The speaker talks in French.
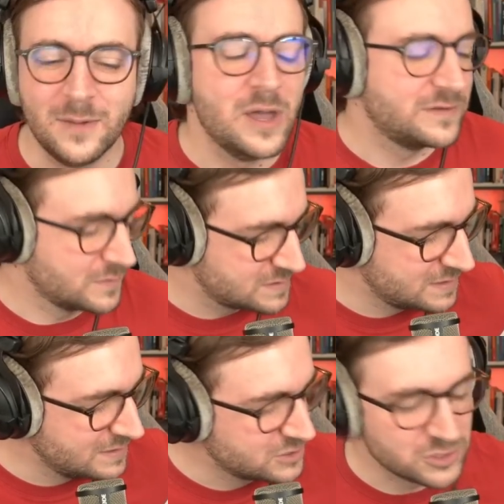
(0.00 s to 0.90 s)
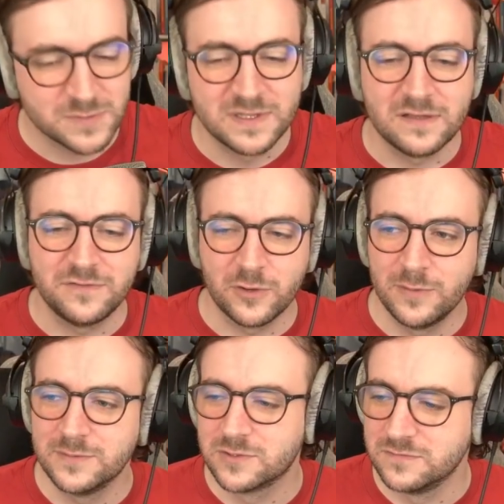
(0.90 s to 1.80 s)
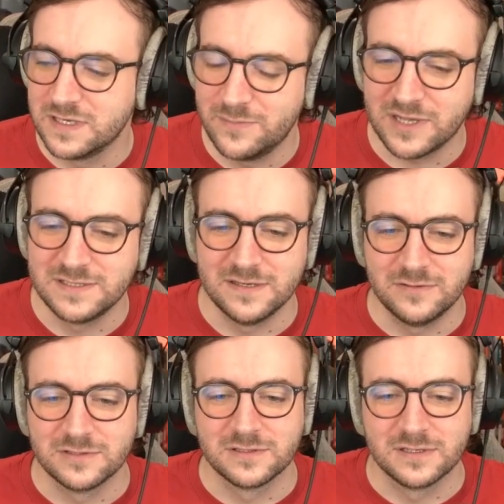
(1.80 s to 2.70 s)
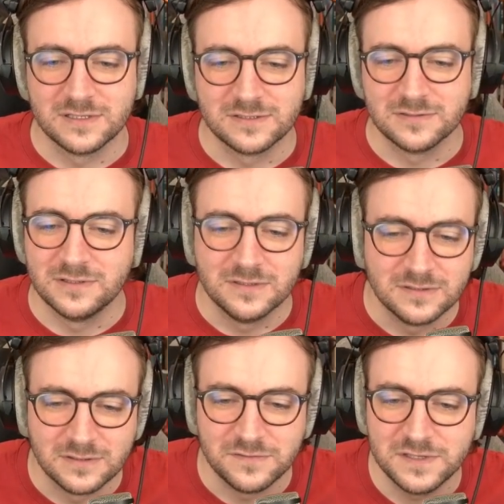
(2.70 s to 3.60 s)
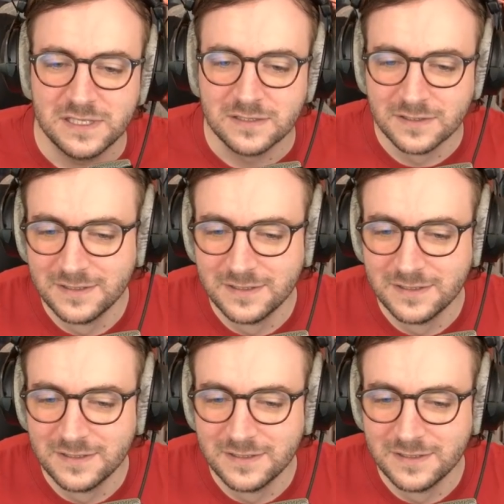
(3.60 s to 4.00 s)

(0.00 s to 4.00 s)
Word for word: Non mais attends, si les gens se mettent à faire eux-mêmes ce que faisaient les partis avant, c'est qu'on est fini.